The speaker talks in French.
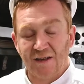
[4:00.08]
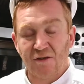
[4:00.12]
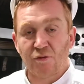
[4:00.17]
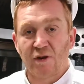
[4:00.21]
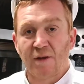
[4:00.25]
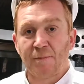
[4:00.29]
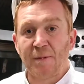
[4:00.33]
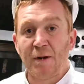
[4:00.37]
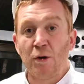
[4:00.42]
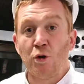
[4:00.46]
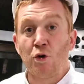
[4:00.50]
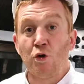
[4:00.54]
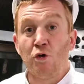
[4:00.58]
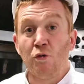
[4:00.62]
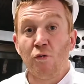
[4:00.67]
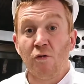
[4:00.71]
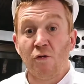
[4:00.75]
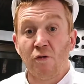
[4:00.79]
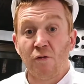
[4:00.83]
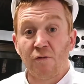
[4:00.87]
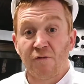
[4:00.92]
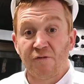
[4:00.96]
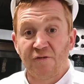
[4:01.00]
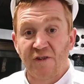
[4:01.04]
ce qu'on appelle le
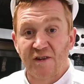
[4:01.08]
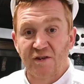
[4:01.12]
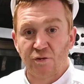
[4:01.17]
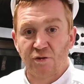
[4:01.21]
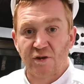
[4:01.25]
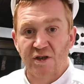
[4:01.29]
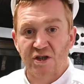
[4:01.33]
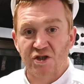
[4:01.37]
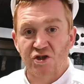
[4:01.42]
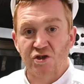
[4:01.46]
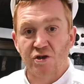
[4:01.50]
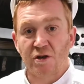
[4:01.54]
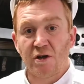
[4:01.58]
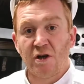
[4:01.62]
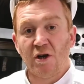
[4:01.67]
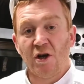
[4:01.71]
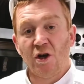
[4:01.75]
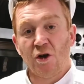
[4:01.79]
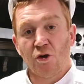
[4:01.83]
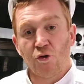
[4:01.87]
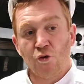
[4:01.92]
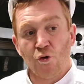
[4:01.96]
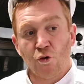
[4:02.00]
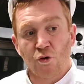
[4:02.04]
façonnage.
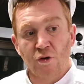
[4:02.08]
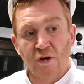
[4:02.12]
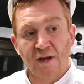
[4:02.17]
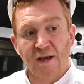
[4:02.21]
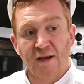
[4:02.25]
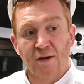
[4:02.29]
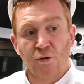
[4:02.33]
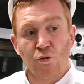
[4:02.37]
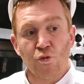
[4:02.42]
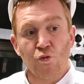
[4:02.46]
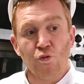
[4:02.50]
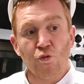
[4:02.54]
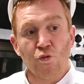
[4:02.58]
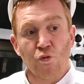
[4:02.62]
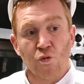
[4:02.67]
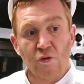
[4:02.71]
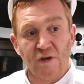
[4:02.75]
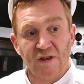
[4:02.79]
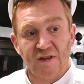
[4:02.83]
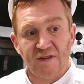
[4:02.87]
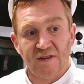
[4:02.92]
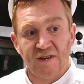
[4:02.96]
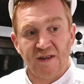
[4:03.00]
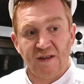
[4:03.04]
Donc là, nous,
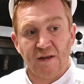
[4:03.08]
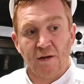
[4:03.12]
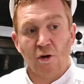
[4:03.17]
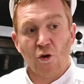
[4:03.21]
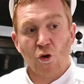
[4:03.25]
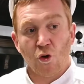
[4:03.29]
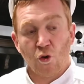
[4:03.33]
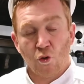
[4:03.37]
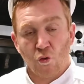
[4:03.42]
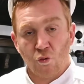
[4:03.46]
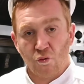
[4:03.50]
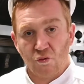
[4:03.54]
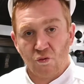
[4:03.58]
ici, on